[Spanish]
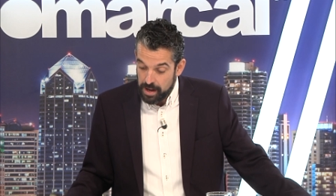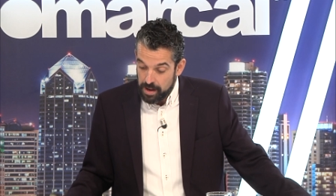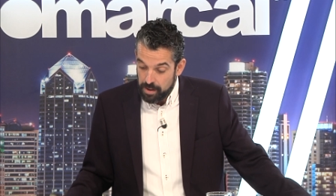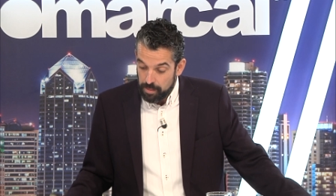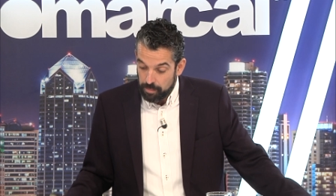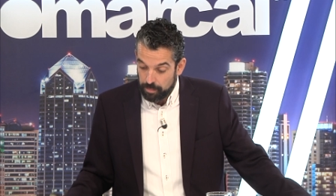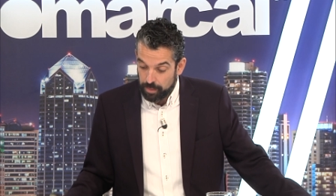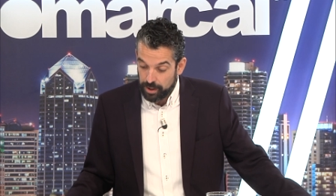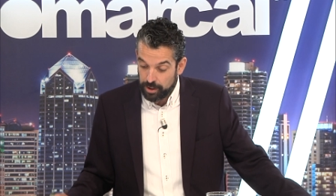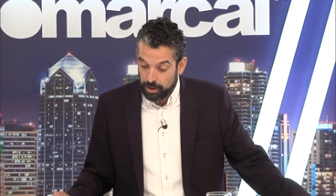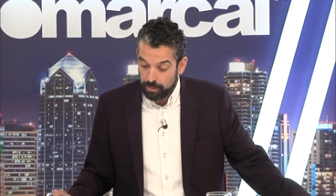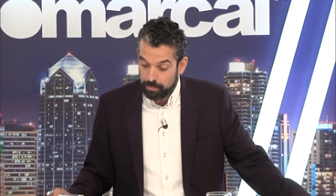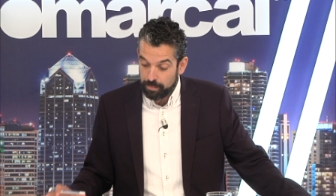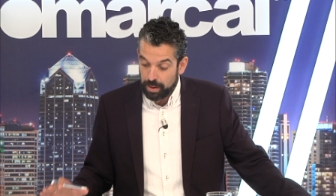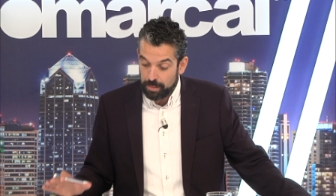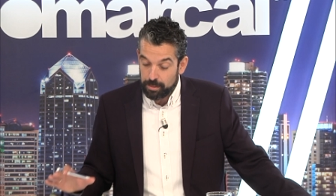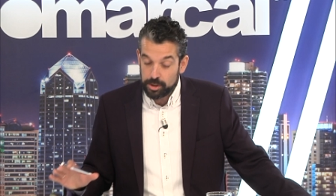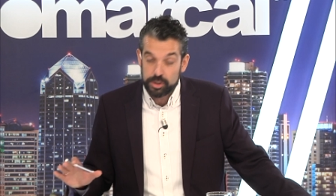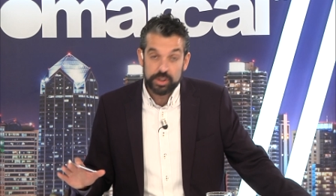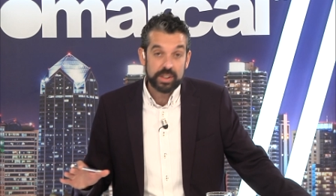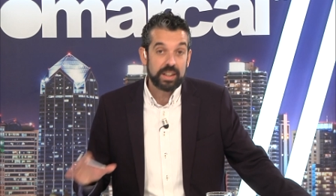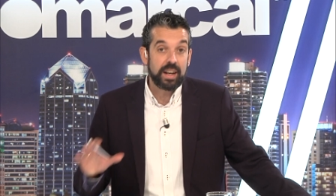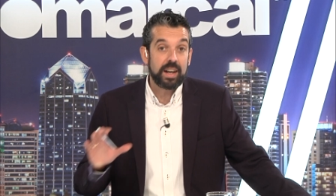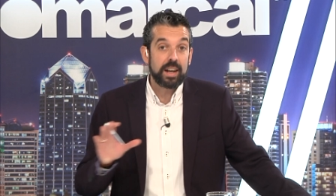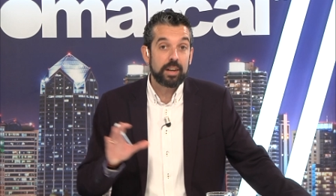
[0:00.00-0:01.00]
Bueno,
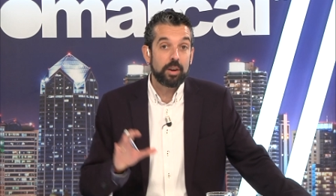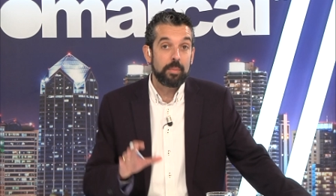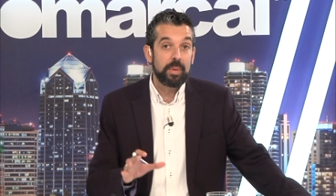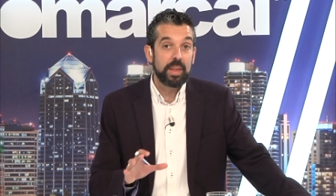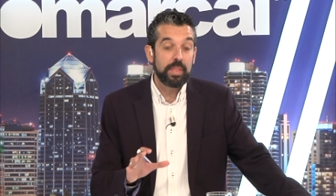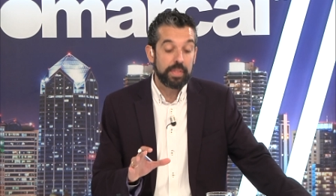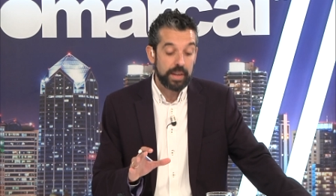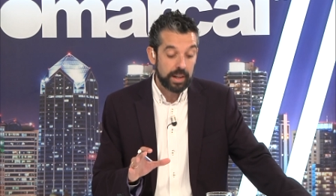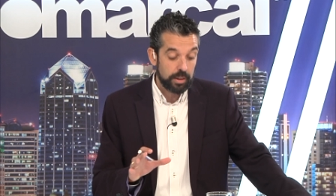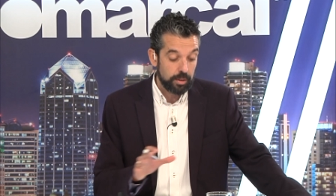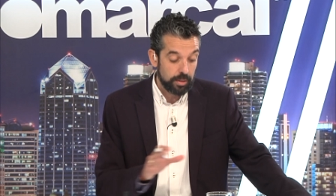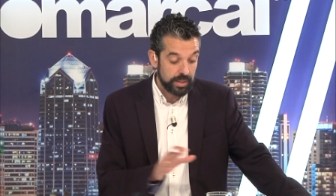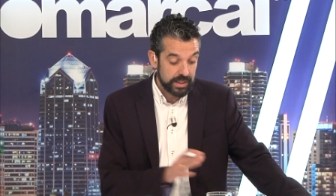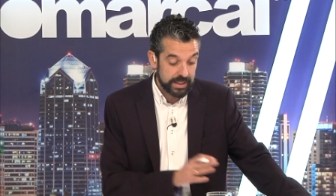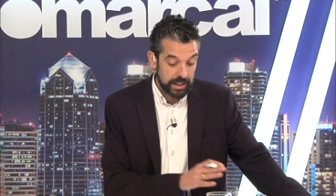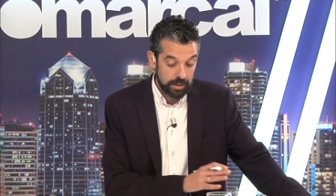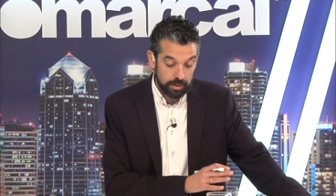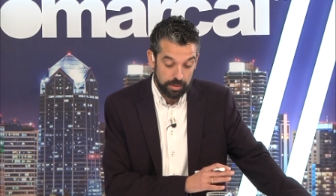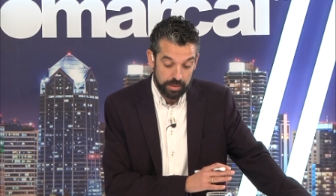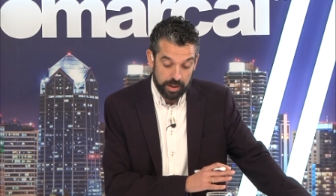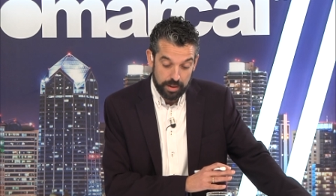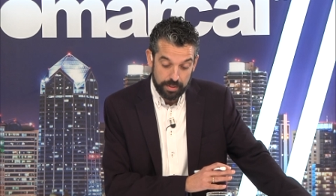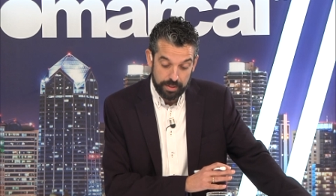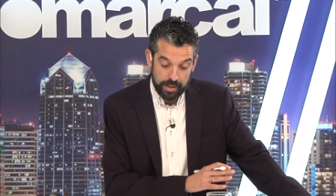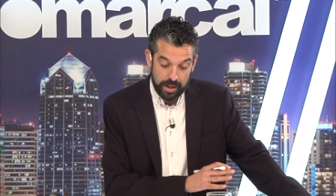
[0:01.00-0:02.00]
vamos a comenzar con esa
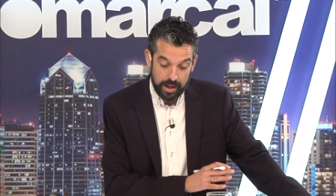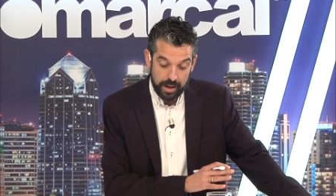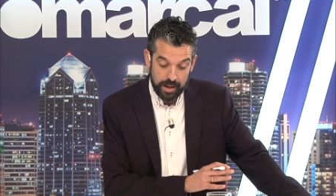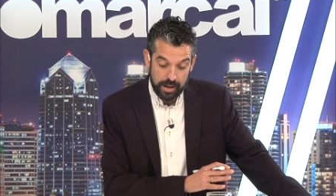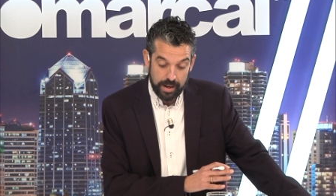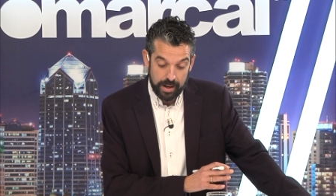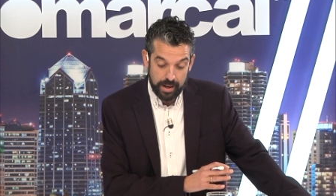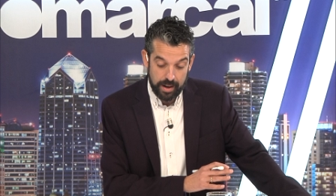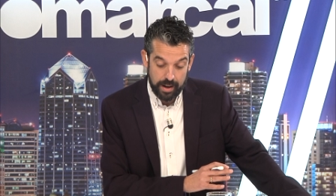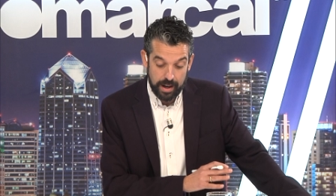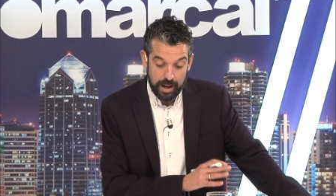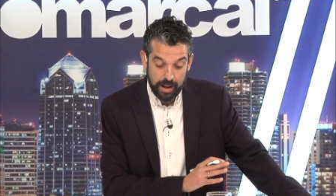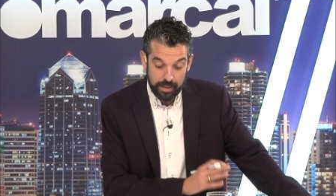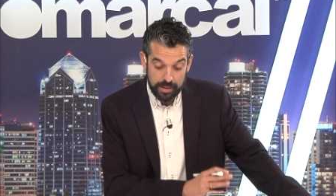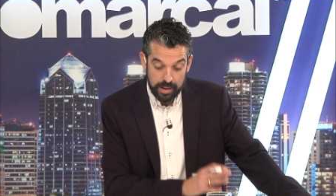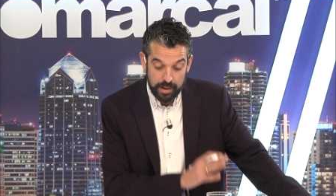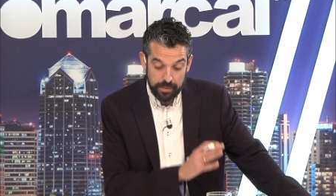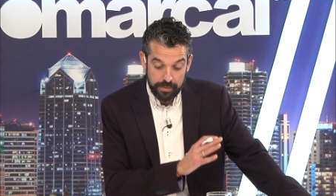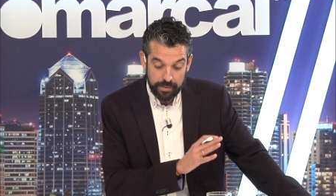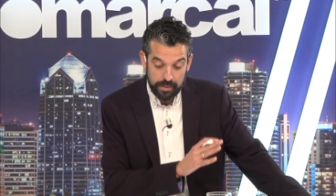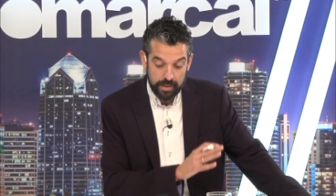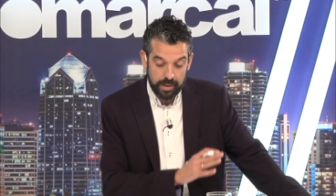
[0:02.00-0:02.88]
noticia, Ana, Adif,